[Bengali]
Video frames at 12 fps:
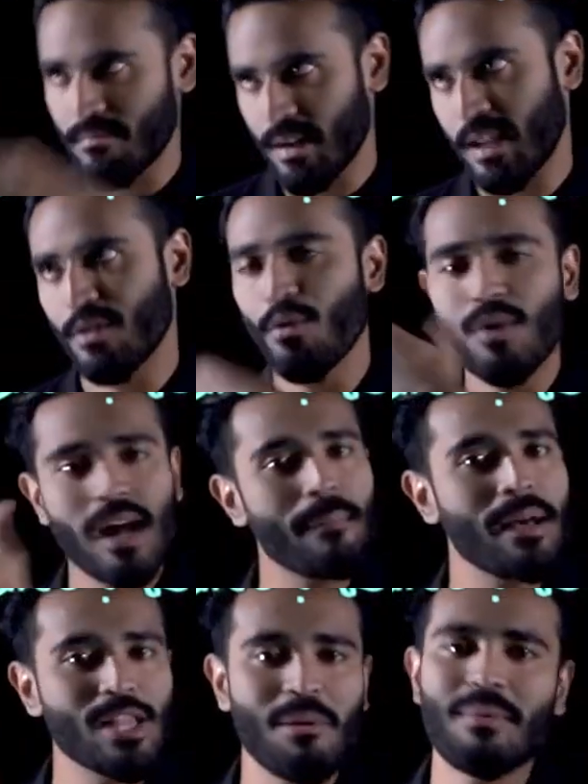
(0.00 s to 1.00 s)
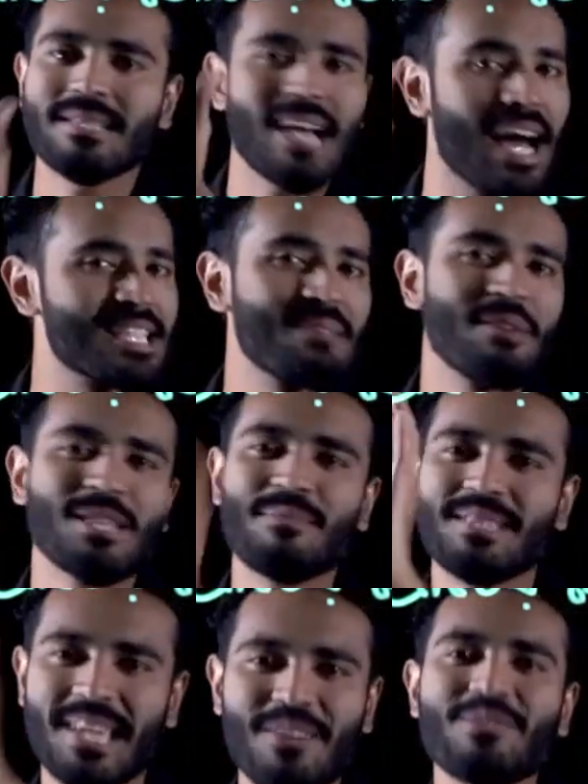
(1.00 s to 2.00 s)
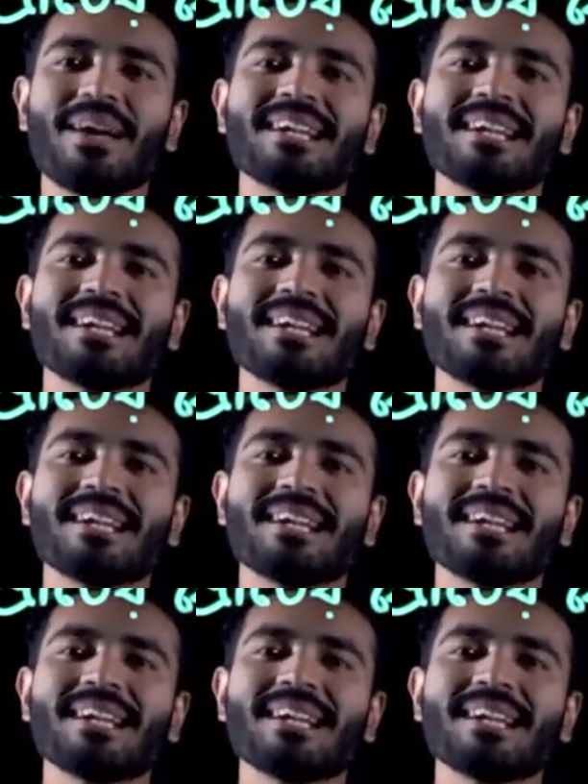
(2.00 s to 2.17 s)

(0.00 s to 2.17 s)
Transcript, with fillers: মানে নৌকার মাধ্যমে বা জাহাজের মাধ্যমে যে কোনো